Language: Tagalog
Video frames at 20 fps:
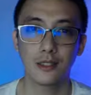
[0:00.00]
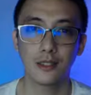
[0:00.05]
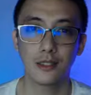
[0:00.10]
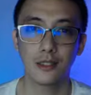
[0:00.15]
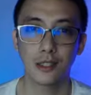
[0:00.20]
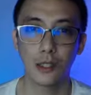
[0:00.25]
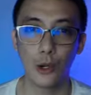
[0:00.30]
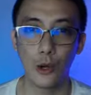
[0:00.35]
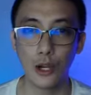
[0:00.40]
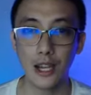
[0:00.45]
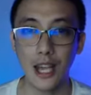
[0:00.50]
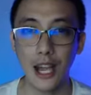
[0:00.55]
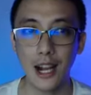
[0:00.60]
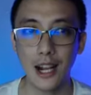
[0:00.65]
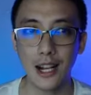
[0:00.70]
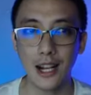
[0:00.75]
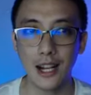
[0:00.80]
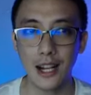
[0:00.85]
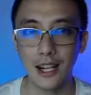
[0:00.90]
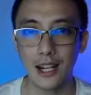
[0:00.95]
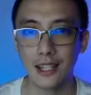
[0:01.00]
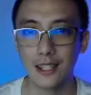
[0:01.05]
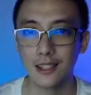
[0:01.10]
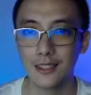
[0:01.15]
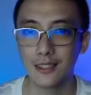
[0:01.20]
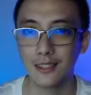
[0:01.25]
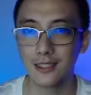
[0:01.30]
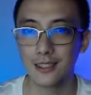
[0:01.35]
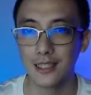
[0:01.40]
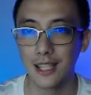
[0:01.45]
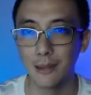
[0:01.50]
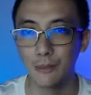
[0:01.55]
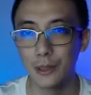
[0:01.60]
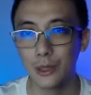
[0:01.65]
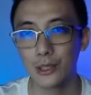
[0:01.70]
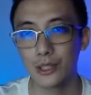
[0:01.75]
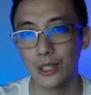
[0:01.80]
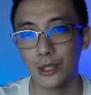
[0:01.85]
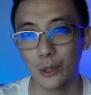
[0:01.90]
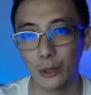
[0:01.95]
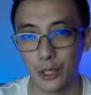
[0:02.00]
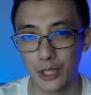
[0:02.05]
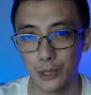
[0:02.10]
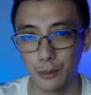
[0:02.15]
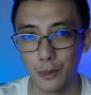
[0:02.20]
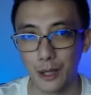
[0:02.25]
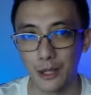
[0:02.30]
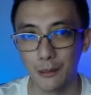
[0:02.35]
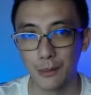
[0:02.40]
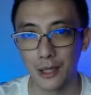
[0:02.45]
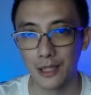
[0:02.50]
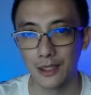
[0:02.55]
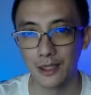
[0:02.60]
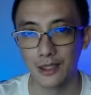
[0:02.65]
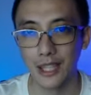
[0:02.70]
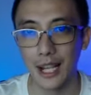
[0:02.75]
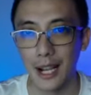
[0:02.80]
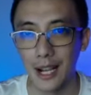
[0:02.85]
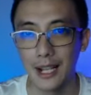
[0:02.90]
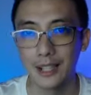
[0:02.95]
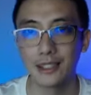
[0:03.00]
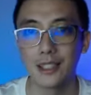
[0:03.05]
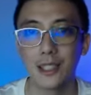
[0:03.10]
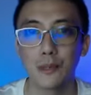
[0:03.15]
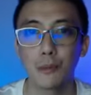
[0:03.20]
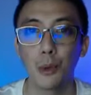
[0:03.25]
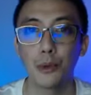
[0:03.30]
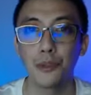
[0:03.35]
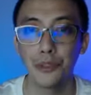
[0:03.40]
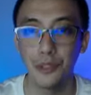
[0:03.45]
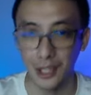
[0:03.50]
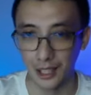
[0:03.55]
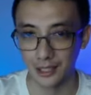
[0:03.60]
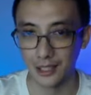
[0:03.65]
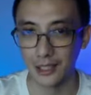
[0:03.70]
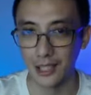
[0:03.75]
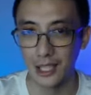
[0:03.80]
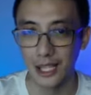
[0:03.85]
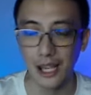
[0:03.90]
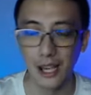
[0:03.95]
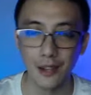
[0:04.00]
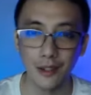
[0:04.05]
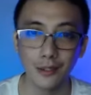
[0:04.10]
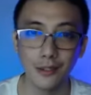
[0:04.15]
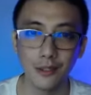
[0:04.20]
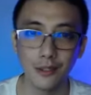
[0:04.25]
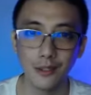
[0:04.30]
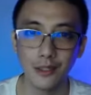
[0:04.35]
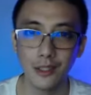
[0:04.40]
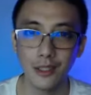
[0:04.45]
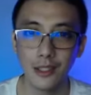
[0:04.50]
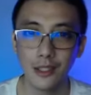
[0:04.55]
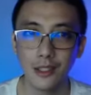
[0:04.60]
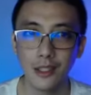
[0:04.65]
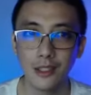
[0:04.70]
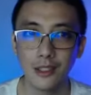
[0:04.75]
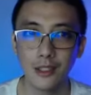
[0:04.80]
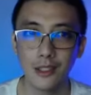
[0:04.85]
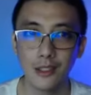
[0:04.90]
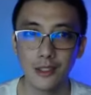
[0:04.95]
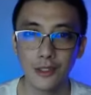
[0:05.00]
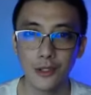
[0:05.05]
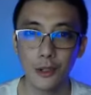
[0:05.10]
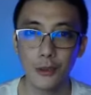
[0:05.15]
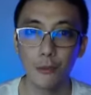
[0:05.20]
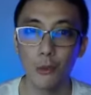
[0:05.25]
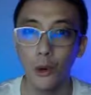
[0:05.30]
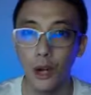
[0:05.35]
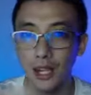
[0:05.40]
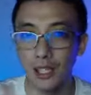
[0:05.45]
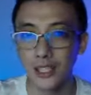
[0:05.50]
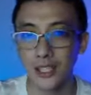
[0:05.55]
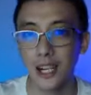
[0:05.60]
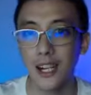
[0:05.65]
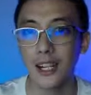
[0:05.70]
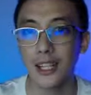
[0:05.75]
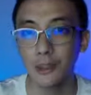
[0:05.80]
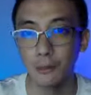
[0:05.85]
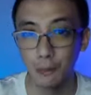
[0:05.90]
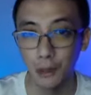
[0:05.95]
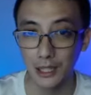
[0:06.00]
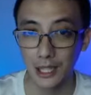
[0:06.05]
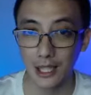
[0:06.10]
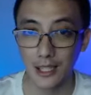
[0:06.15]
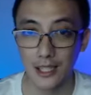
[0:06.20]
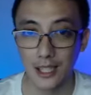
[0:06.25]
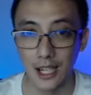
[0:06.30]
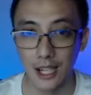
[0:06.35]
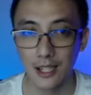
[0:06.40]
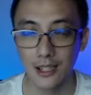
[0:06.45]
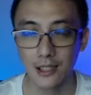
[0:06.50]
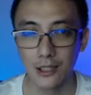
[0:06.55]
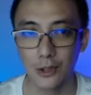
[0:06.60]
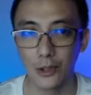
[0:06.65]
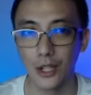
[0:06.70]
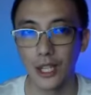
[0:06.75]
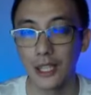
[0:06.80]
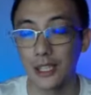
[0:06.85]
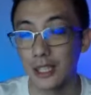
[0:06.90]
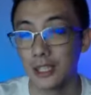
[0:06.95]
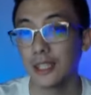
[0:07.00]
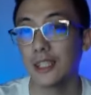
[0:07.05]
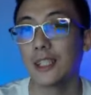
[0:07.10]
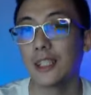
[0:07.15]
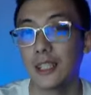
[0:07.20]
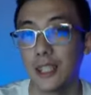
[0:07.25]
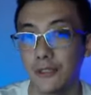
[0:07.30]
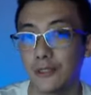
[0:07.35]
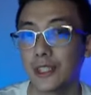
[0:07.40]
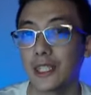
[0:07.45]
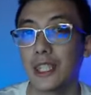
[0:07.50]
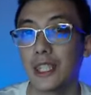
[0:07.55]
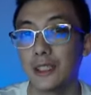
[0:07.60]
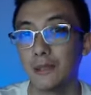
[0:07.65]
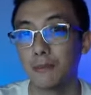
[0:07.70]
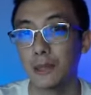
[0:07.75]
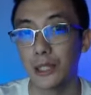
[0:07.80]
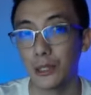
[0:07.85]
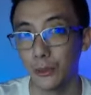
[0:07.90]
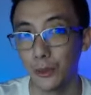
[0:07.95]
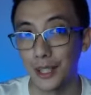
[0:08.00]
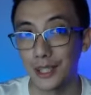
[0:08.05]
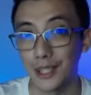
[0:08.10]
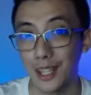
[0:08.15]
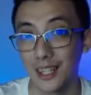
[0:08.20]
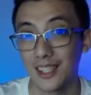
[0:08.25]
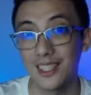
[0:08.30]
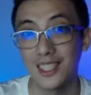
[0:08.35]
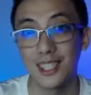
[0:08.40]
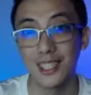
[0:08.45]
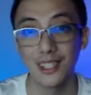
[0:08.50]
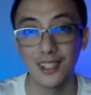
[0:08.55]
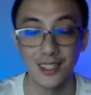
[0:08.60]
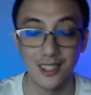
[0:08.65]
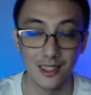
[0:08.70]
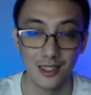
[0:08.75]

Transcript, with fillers: So, kaya nga, sabi doon sa Toto Experiment, the cat is both dead and alive. So, buhay siya and patay siya. So, anything and everything in between exist.